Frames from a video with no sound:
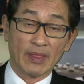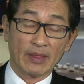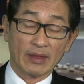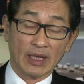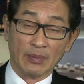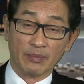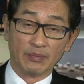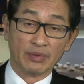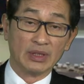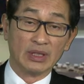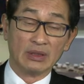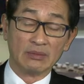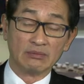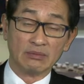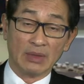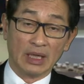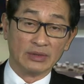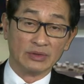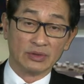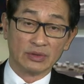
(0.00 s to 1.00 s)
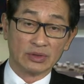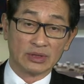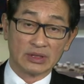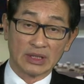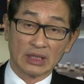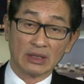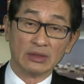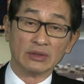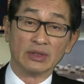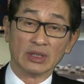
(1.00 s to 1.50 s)
也不能满足这
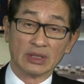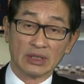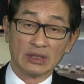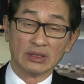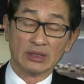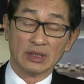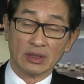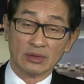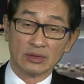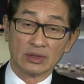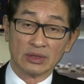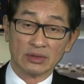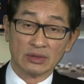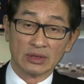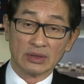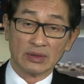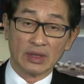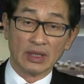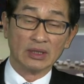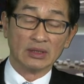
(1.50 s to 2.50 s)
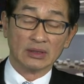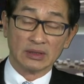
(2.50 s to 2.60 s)
个月的要求的话，